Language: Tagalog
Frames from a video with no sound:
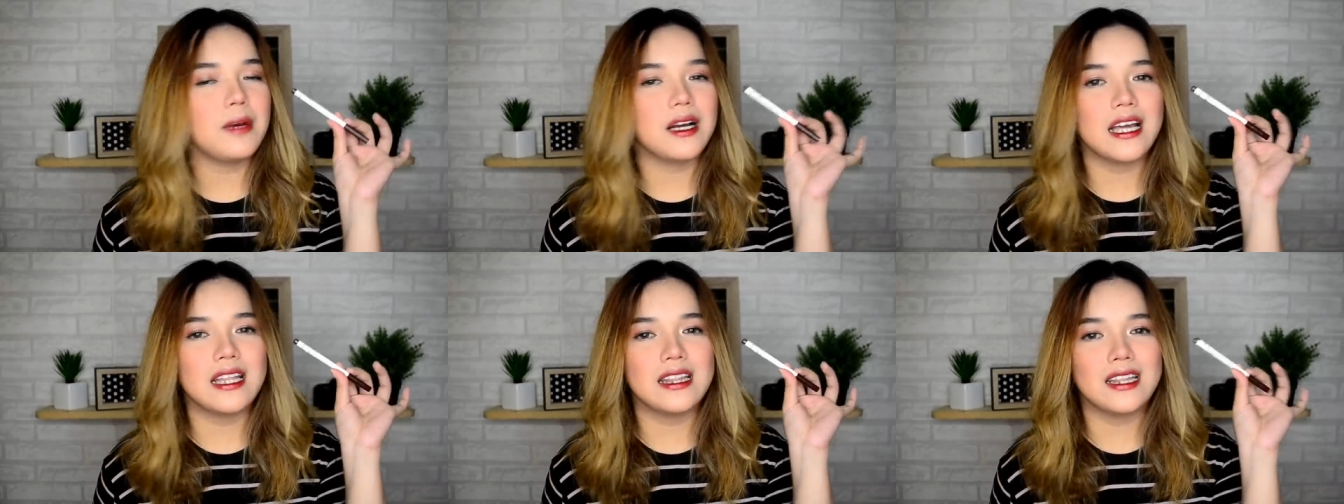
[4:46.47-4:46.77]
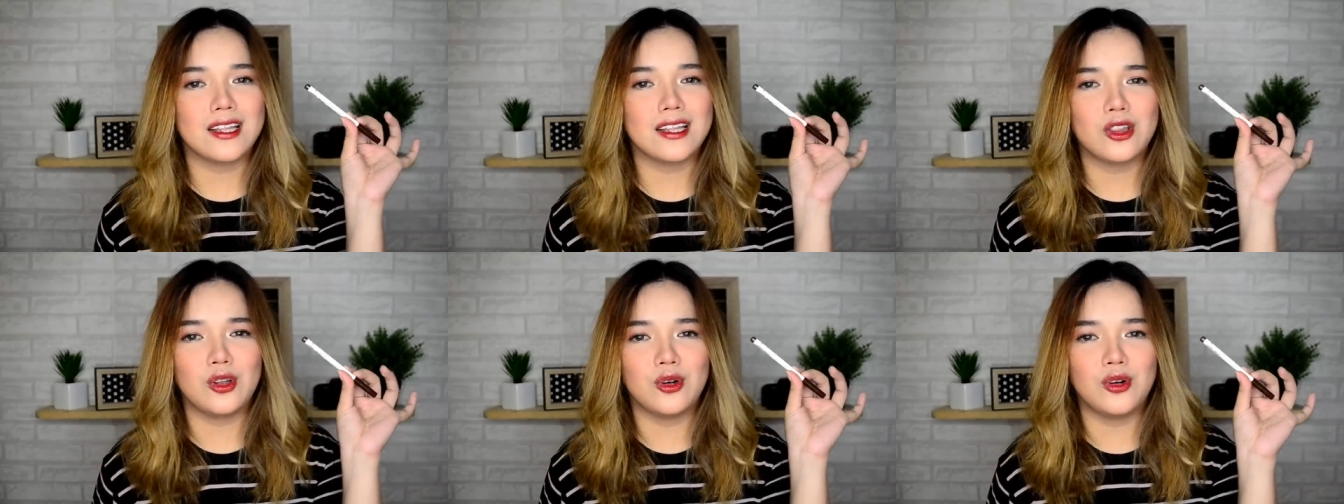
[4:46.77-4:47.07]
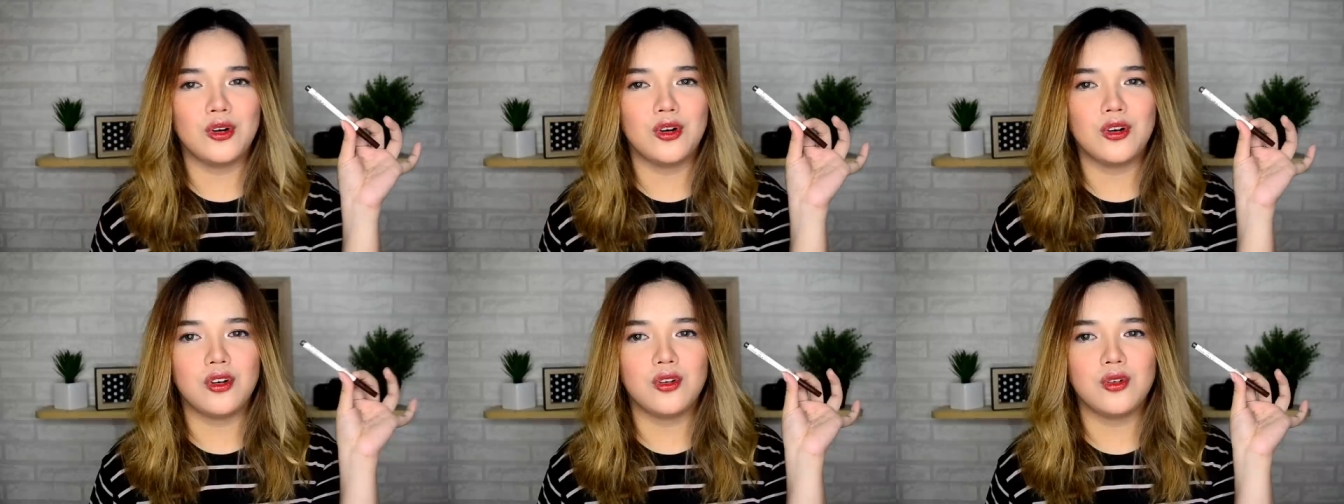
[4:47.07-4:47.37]
maganda
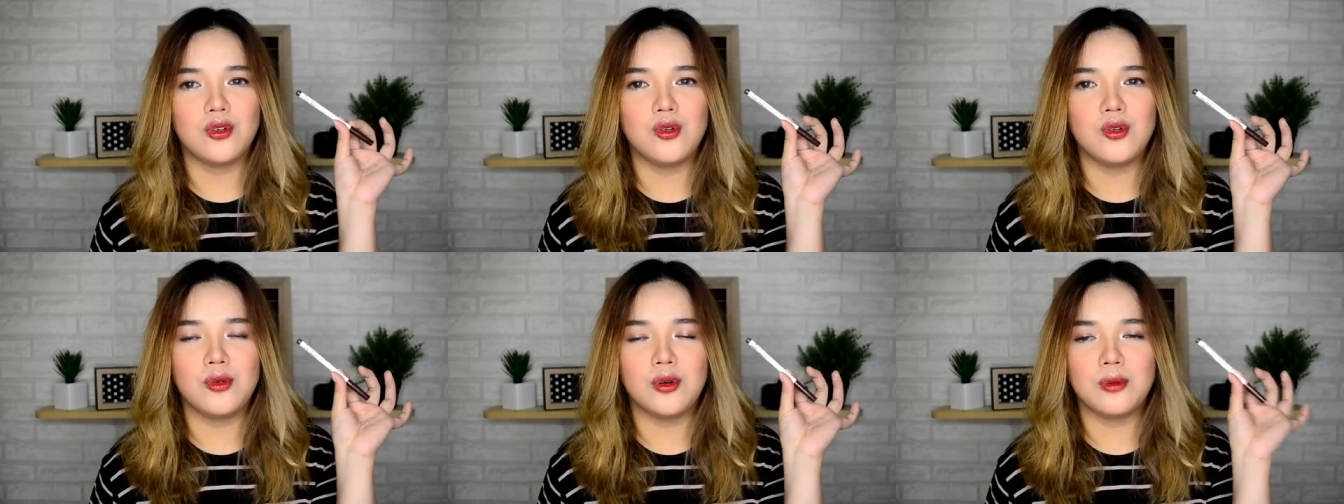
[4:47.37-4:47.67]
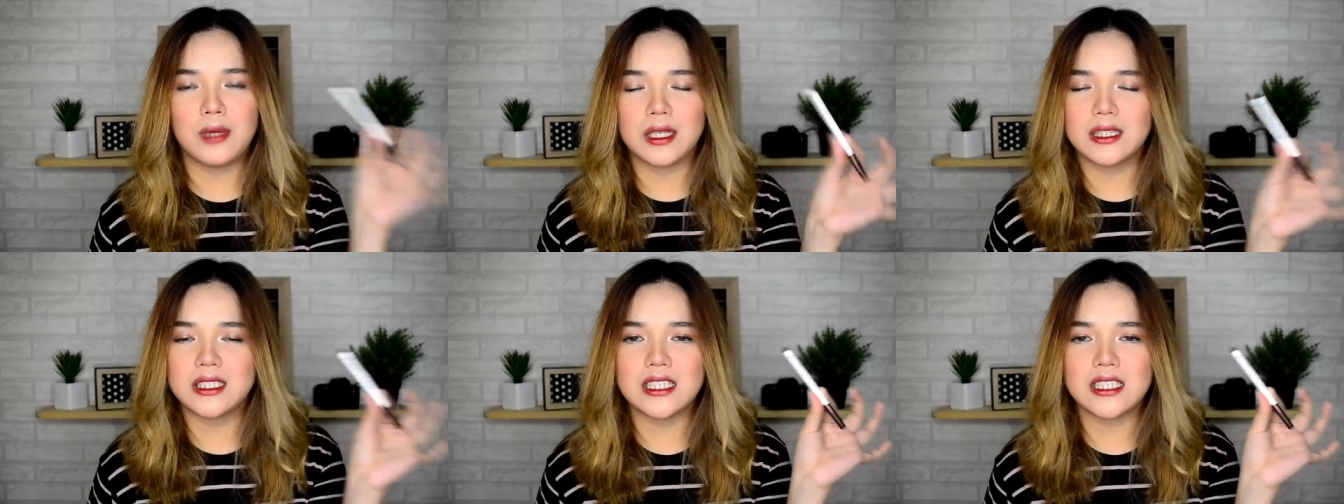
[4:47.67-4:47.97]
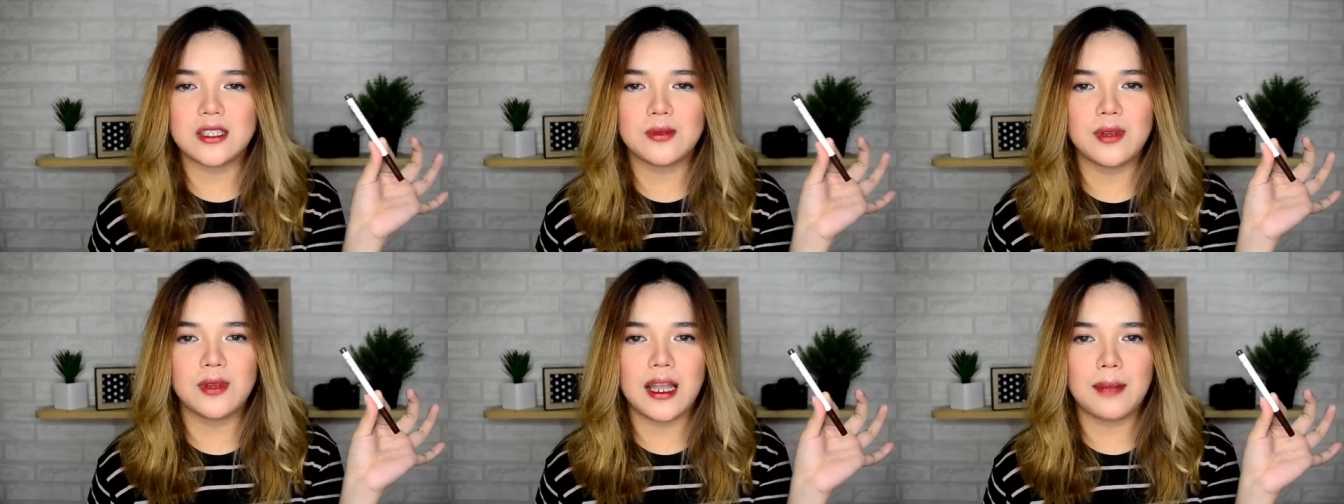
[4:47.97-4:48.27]
to kung
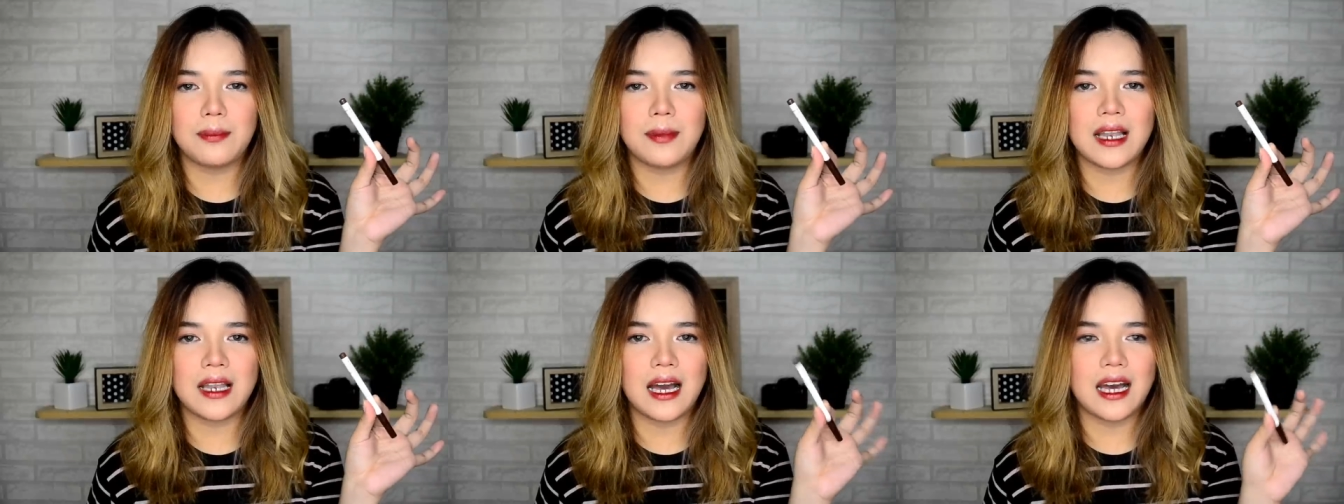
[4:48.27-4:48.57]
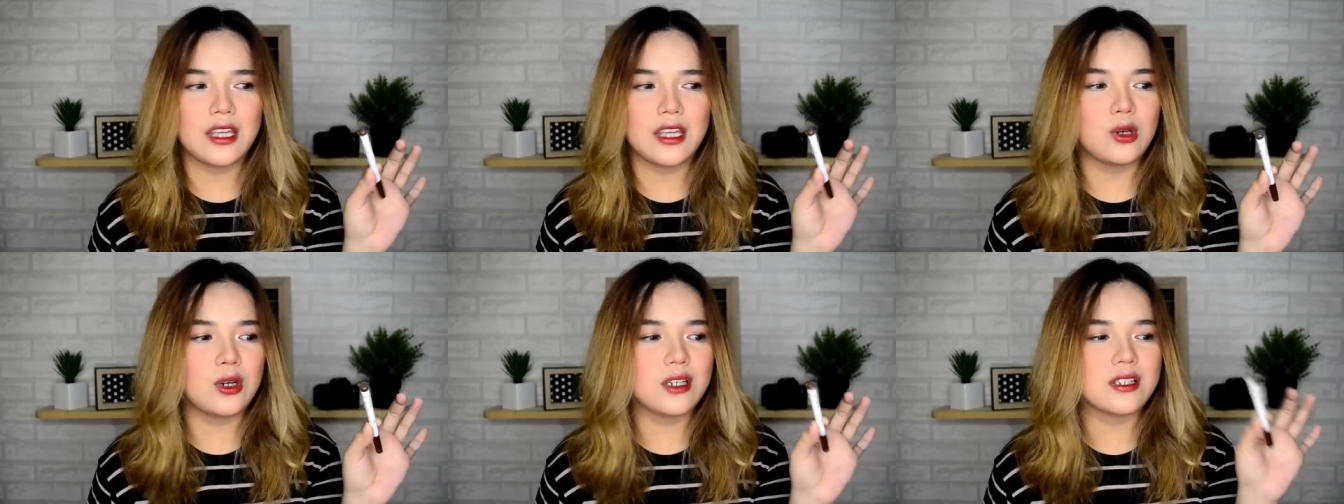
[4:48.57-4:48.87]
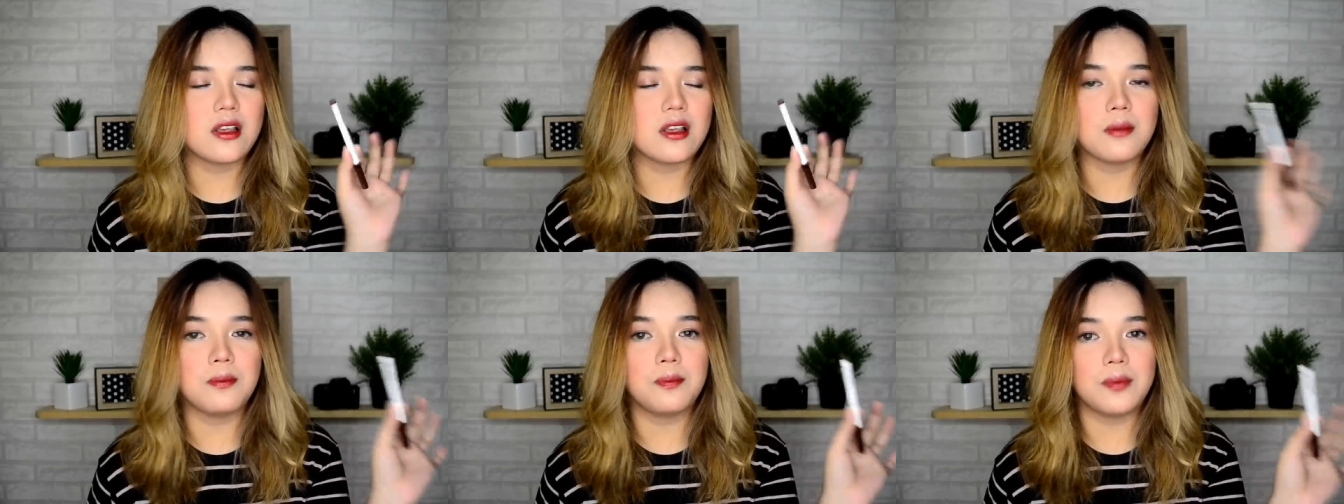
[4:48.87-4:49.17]
magsisimula pa lang kayo
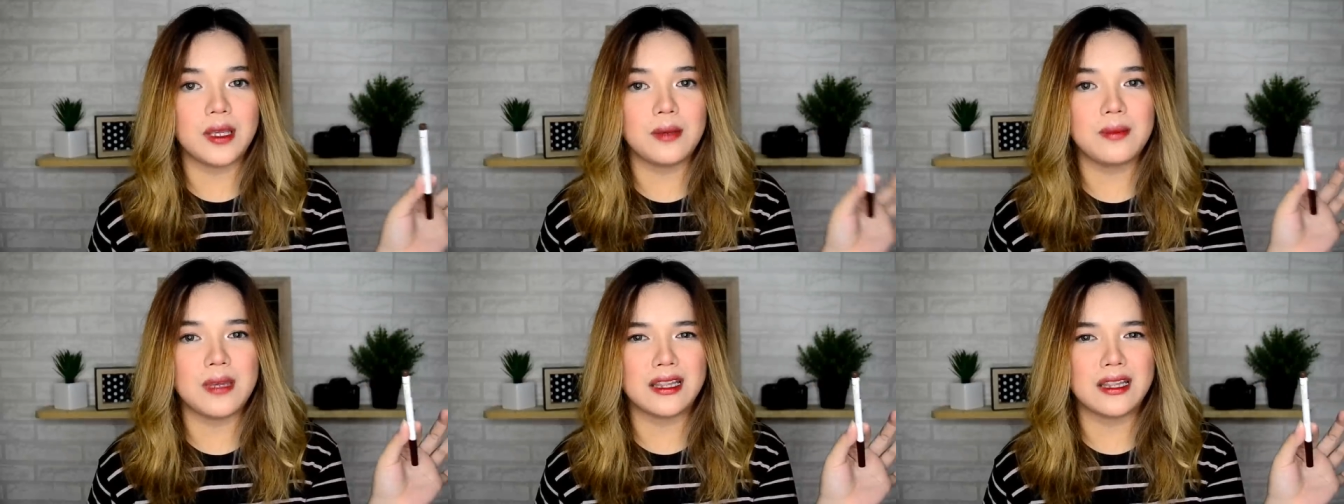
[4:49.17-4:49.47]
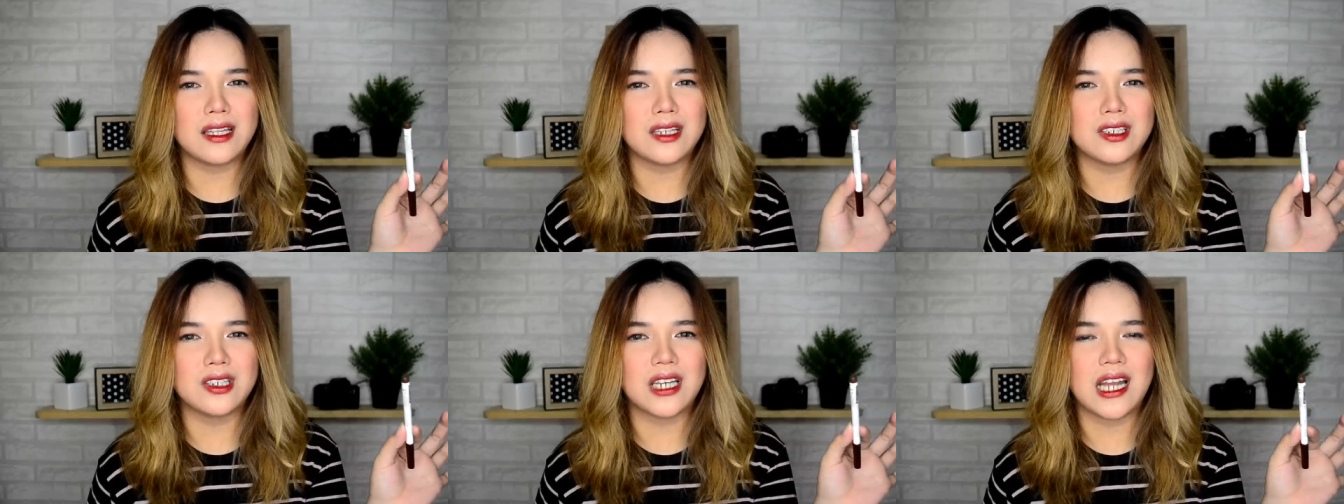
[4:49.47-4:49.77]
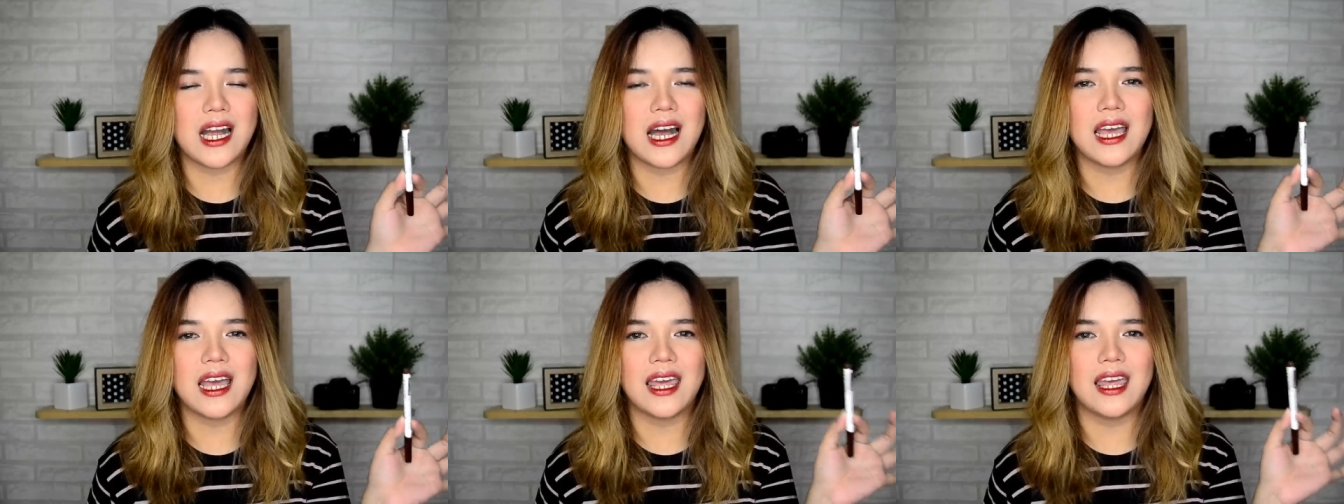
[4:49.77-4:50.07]
kasi pigmented
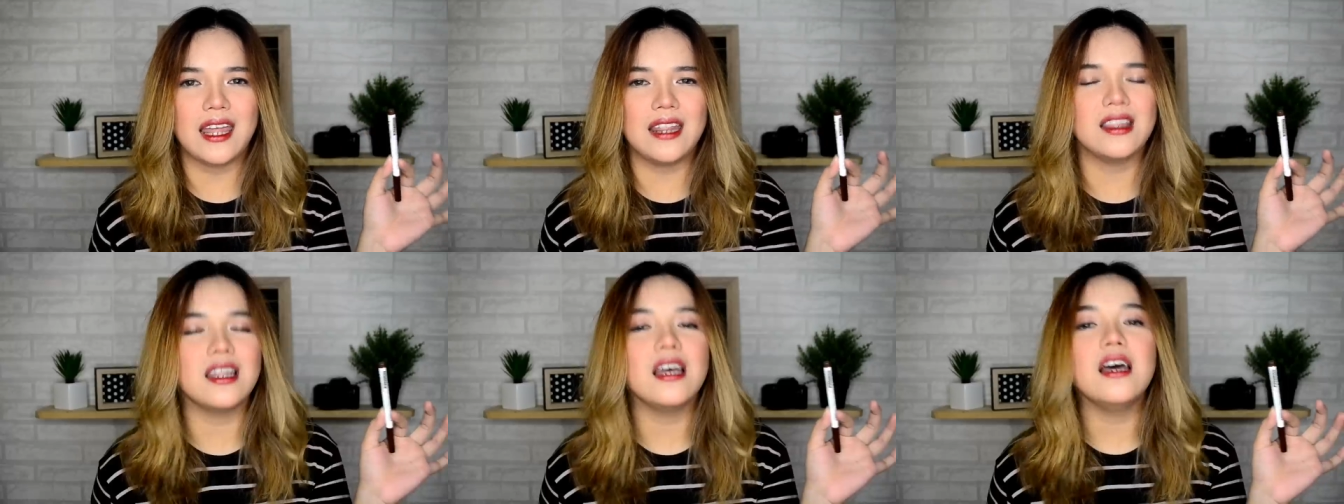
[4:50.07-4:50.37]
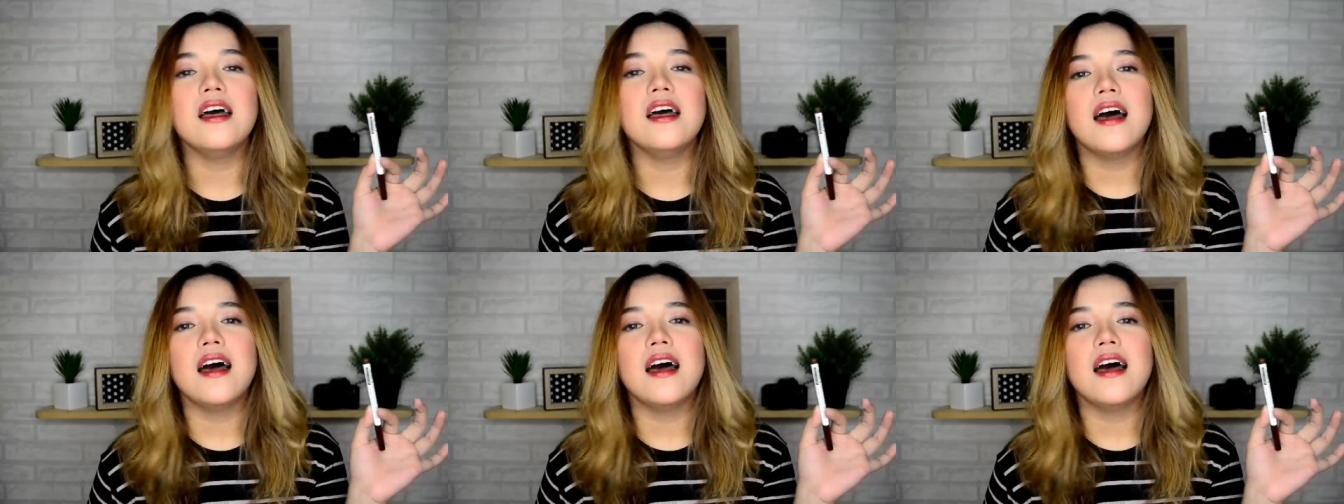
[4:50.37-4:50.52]
siya and